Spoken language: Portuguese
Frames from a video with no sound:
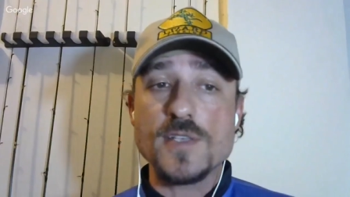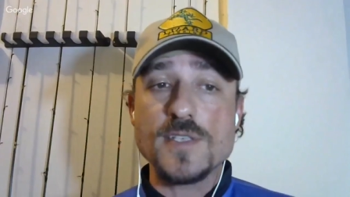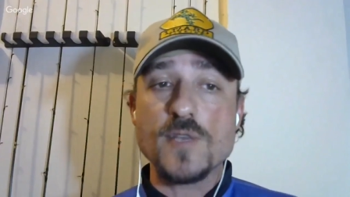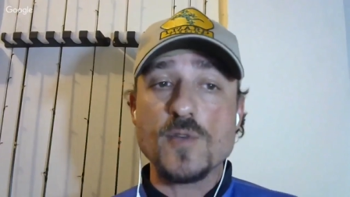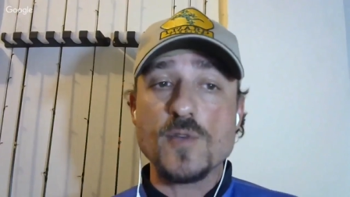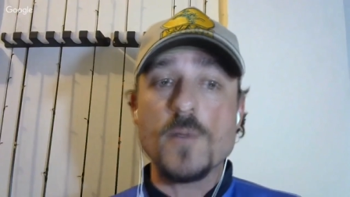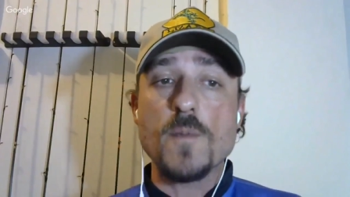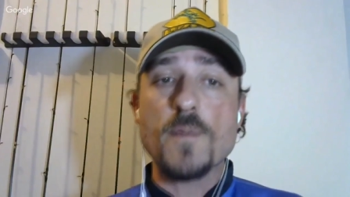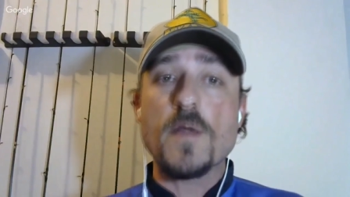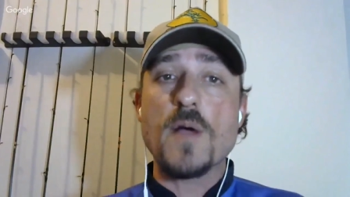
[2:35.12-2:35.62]
você
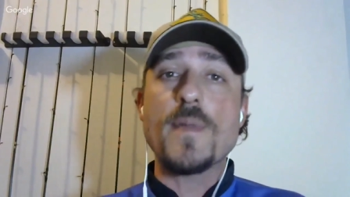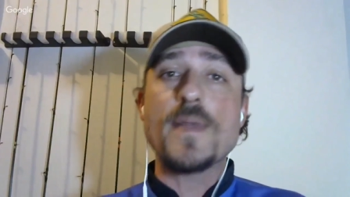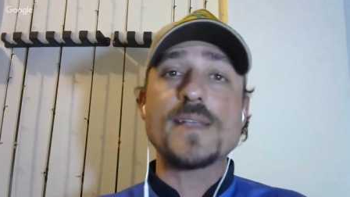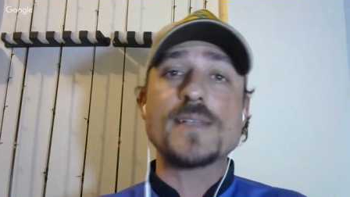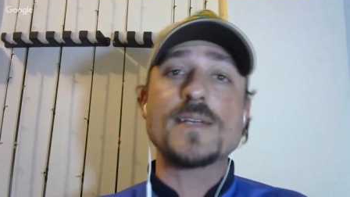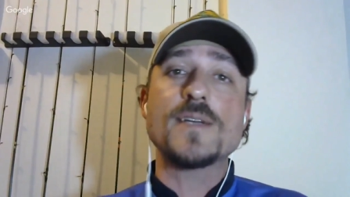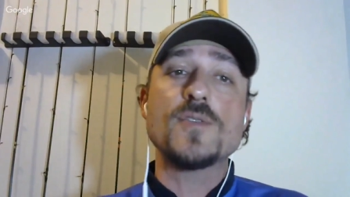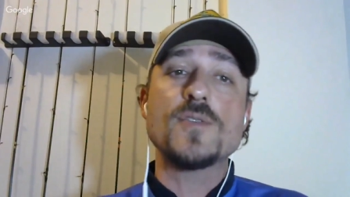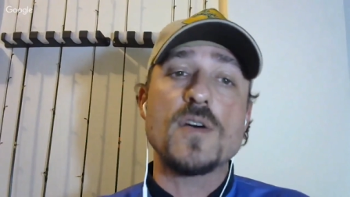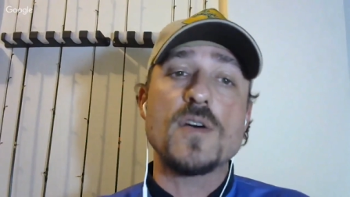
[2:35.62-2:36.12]
comprar uma
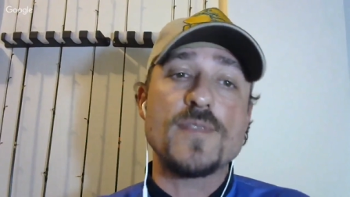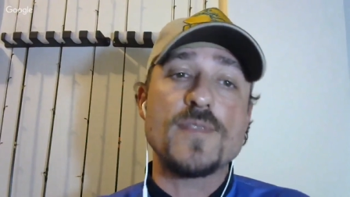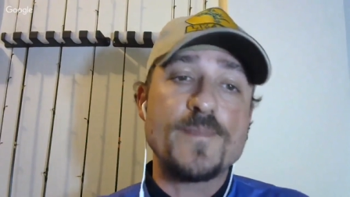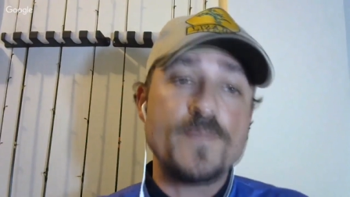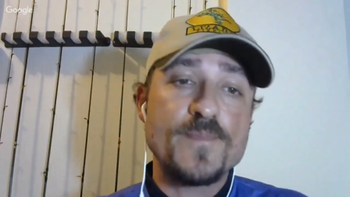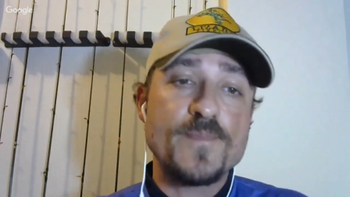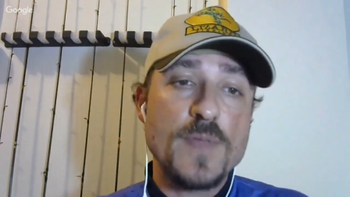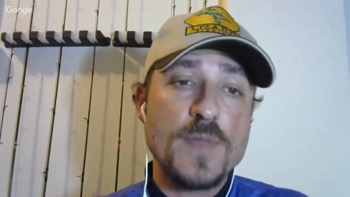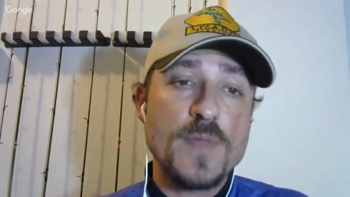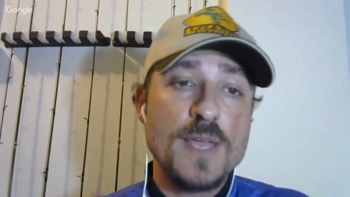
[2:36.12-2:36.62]
isca nova.
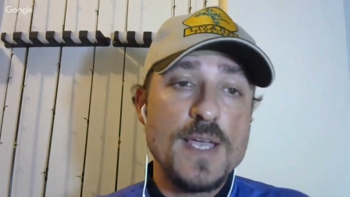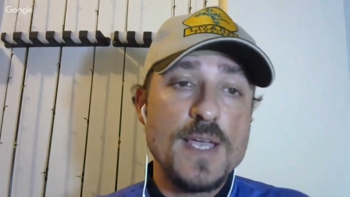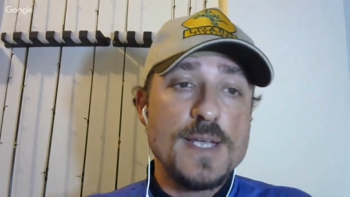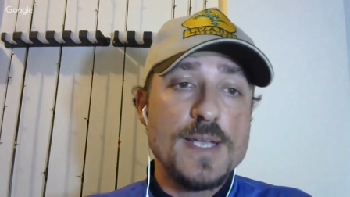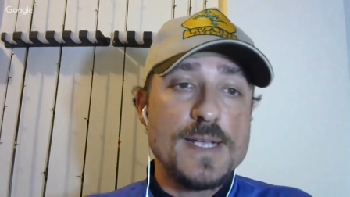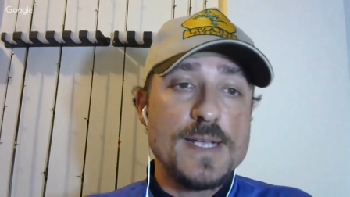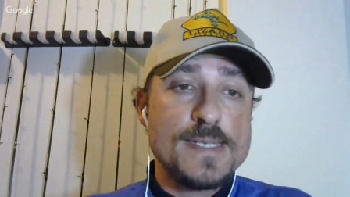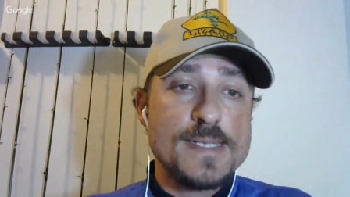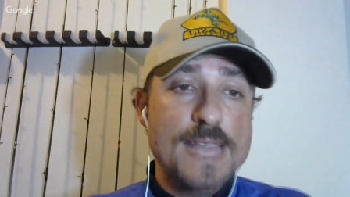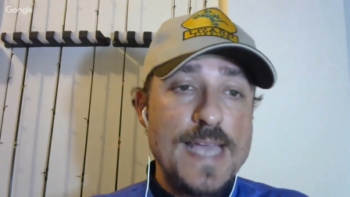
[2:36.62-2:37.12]

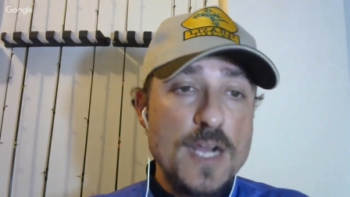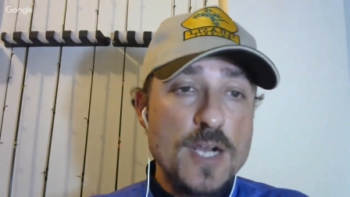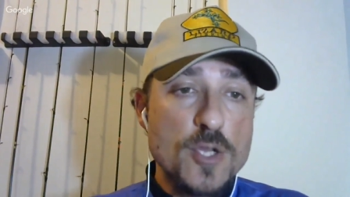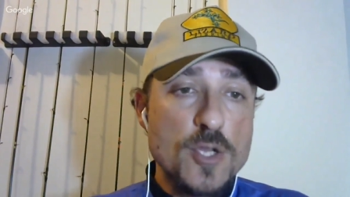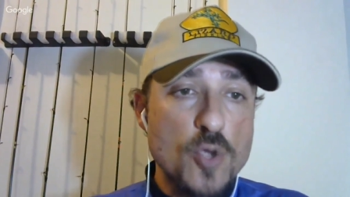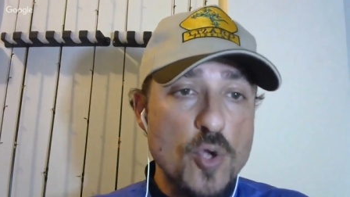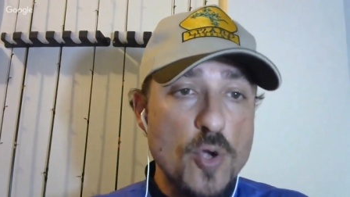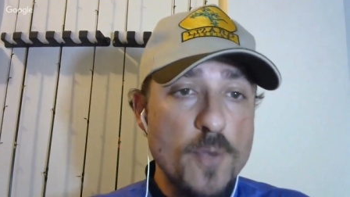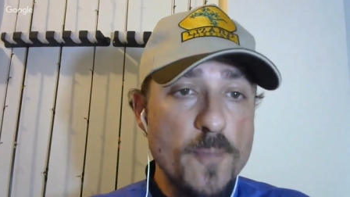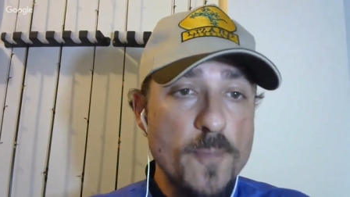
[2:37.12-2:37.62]

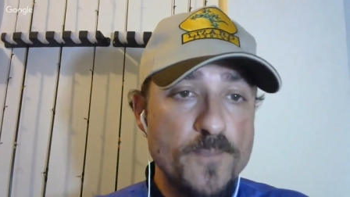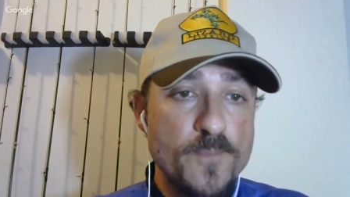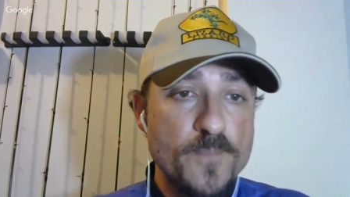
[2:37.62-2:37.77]
Certo?